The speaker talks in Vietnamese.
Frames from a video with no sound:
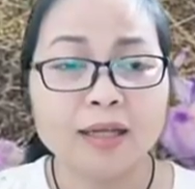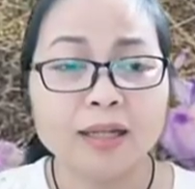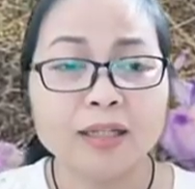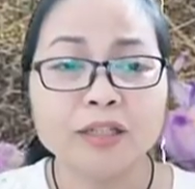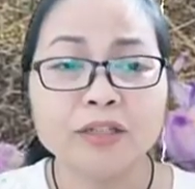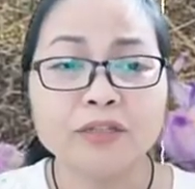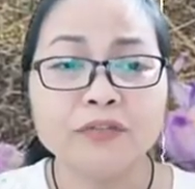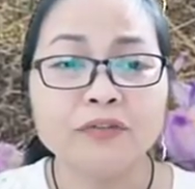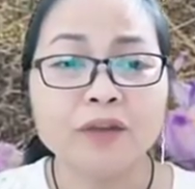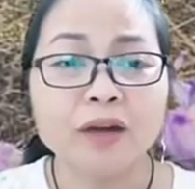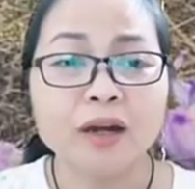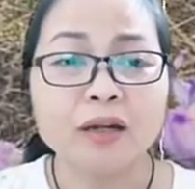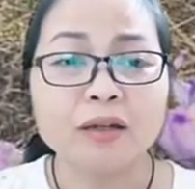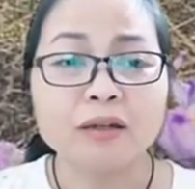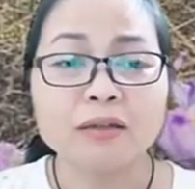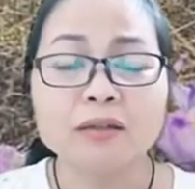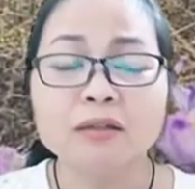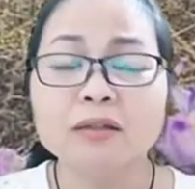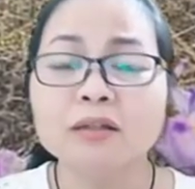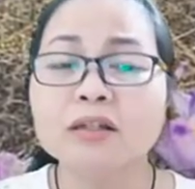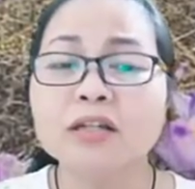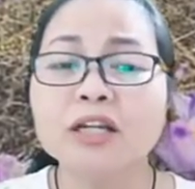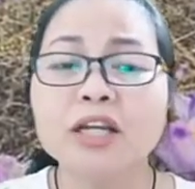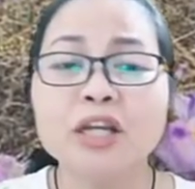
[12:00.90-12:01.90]
người vợ
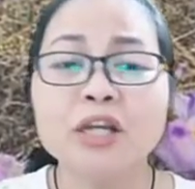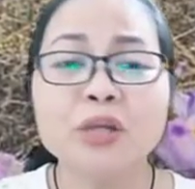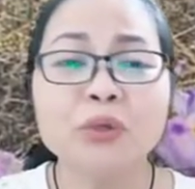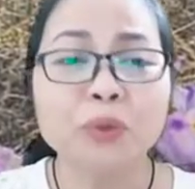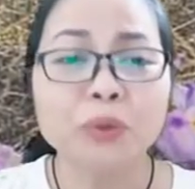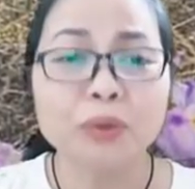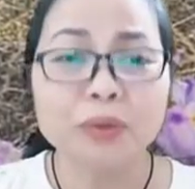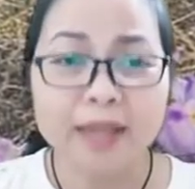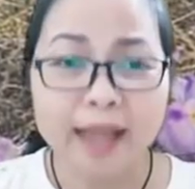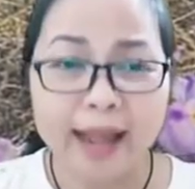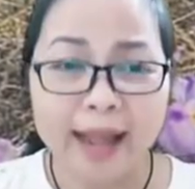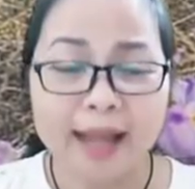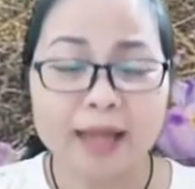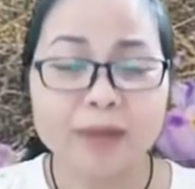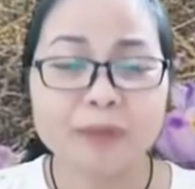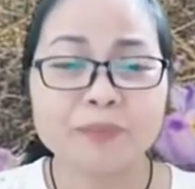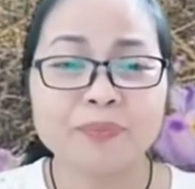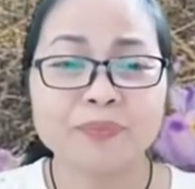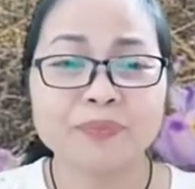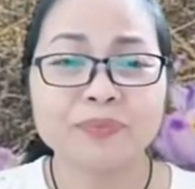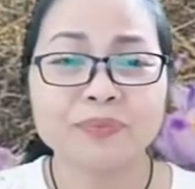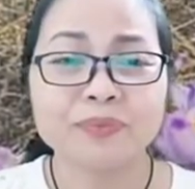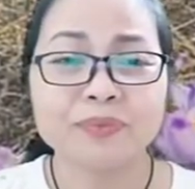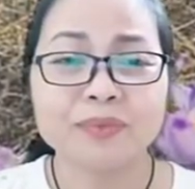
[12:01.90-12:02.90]
thương yêu của ta.
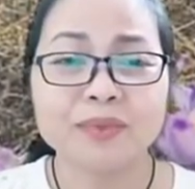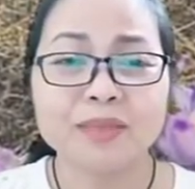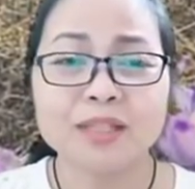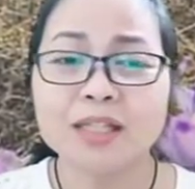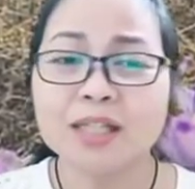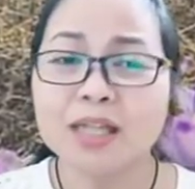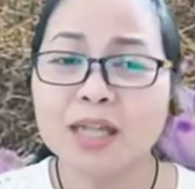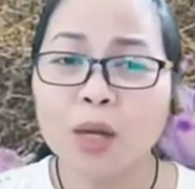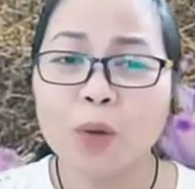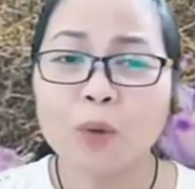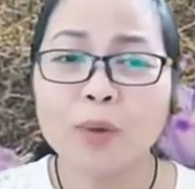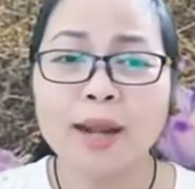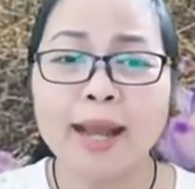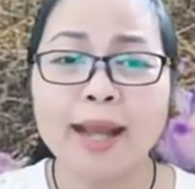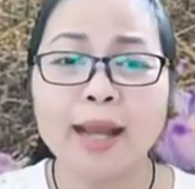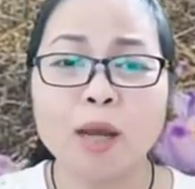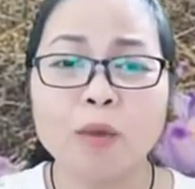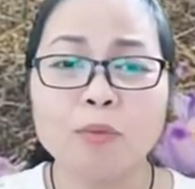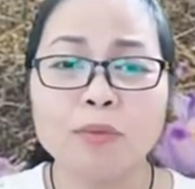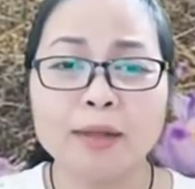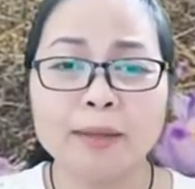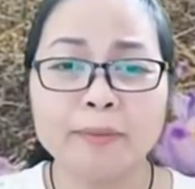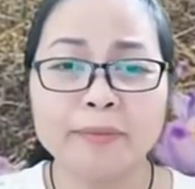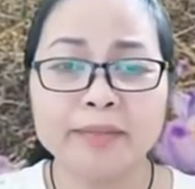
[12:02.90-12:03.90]
Lâu ngày
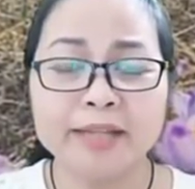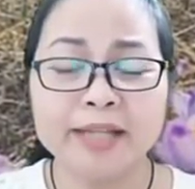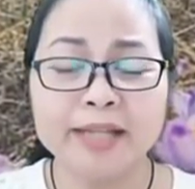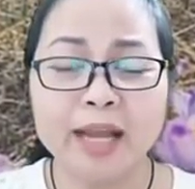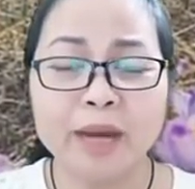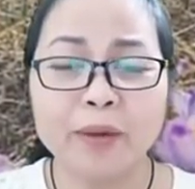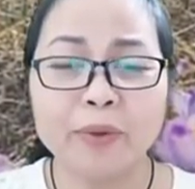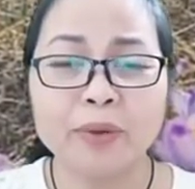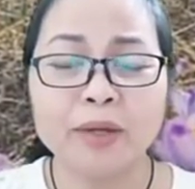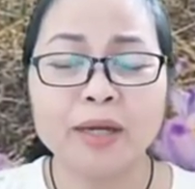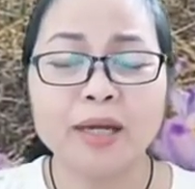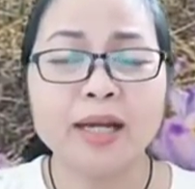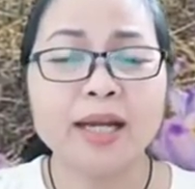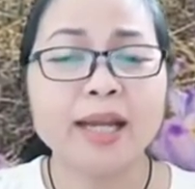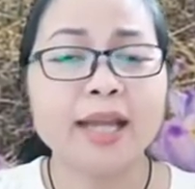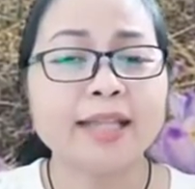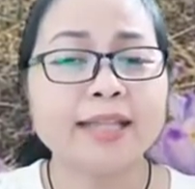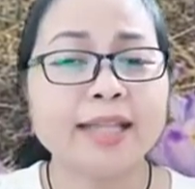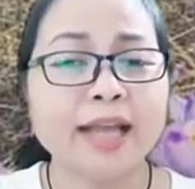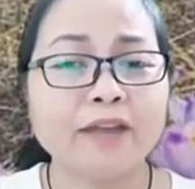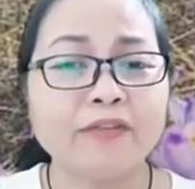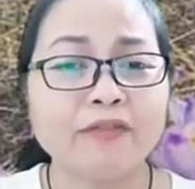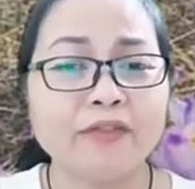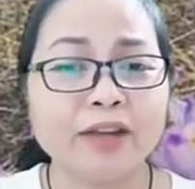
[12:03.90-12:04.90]
không gặp nhau, khi
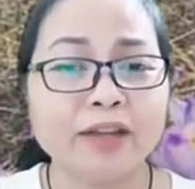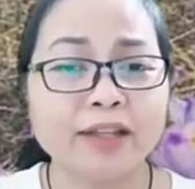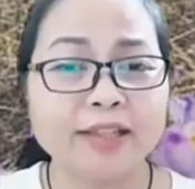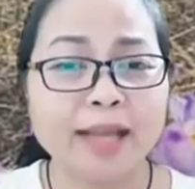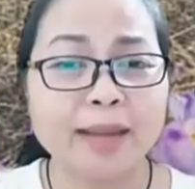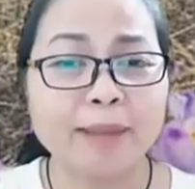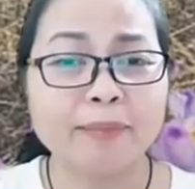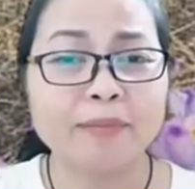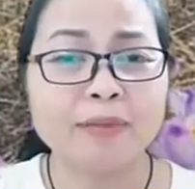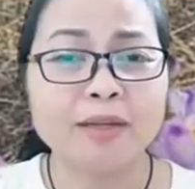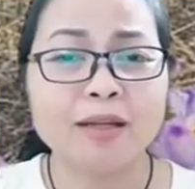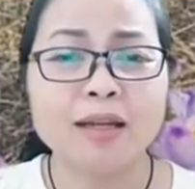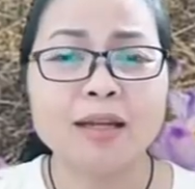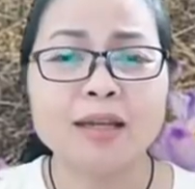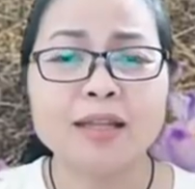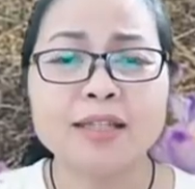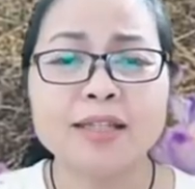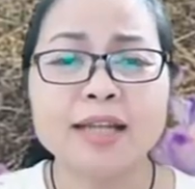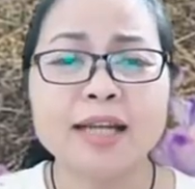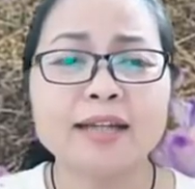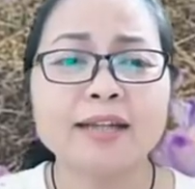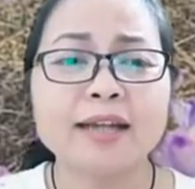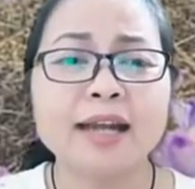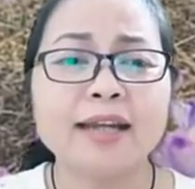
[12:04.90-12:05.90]
ta về thăm,
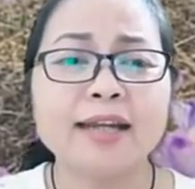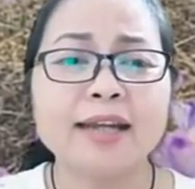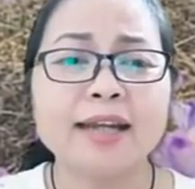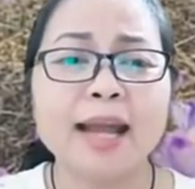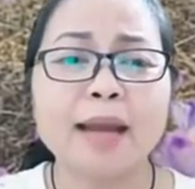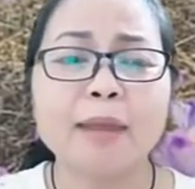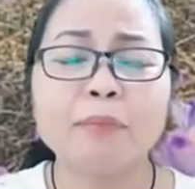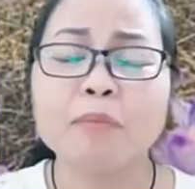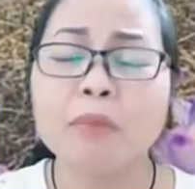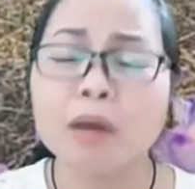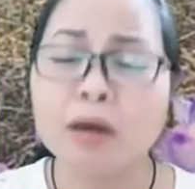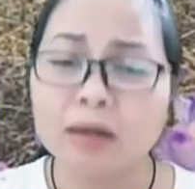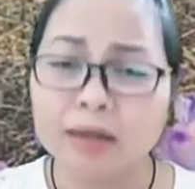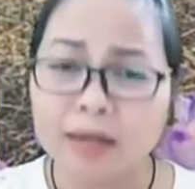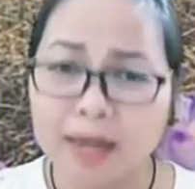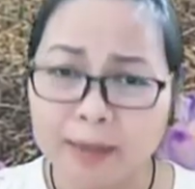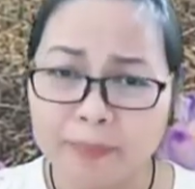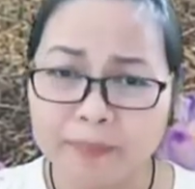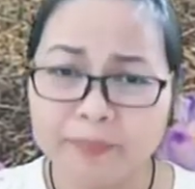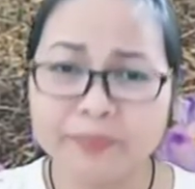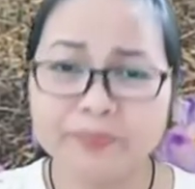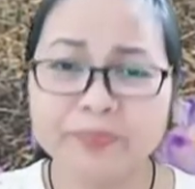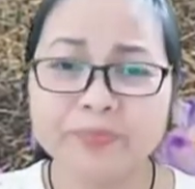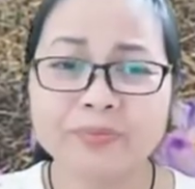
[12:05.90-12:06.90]
chắc là nàng mừng
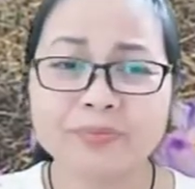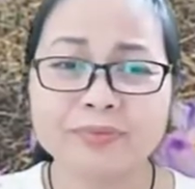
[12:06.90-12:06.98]
lắm.